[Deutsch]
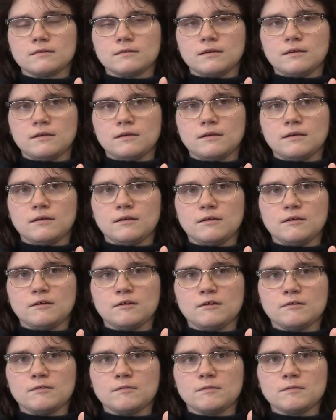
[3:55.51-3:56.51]

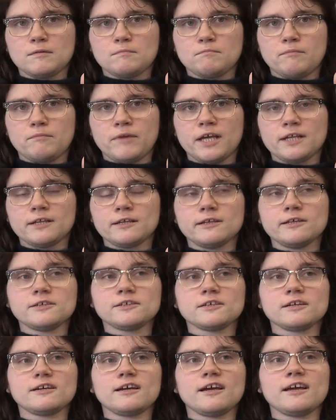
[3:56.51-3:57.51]
die
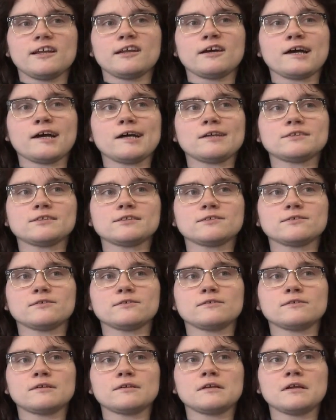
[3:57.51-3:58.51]
männliche
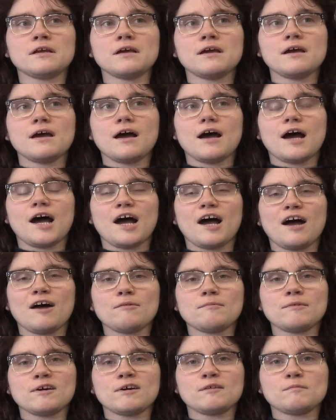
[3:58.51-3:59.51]
Generation,
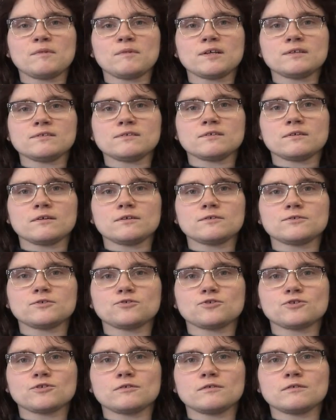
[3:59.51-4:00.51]
aber man
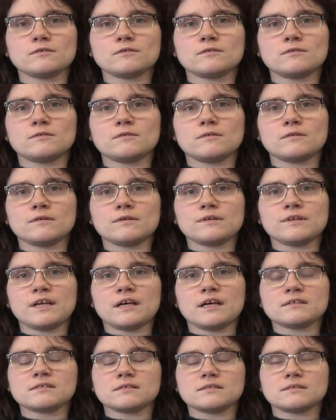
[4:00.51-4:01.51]
sollte schon gucken,
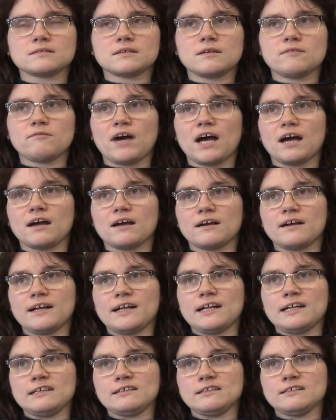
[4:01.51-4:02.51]
dass es die Waage
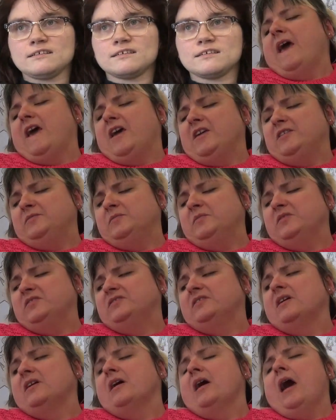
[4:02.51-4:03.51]
hält. Es
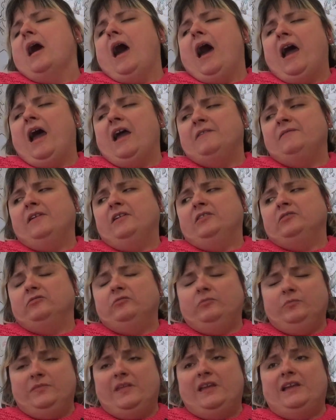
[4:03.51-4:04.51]
müsste einfach ein
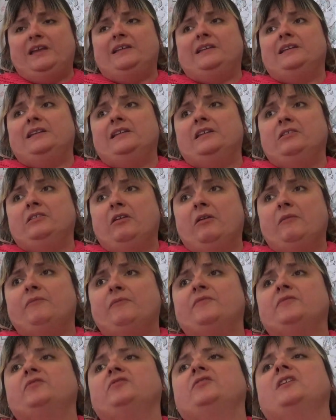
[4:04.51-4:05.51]
Umdenken in den
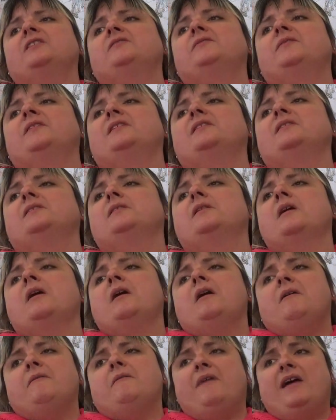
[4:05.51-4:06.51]
Köpfen stattfinden,
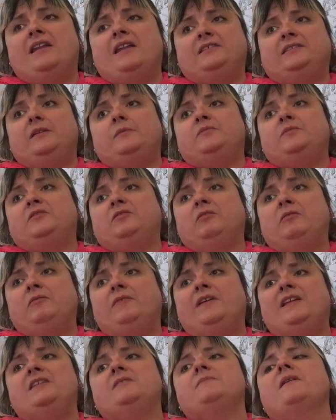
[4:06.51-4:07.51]
weil es gibt zu
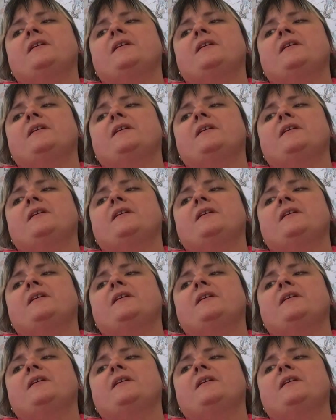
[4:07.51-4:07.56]
viele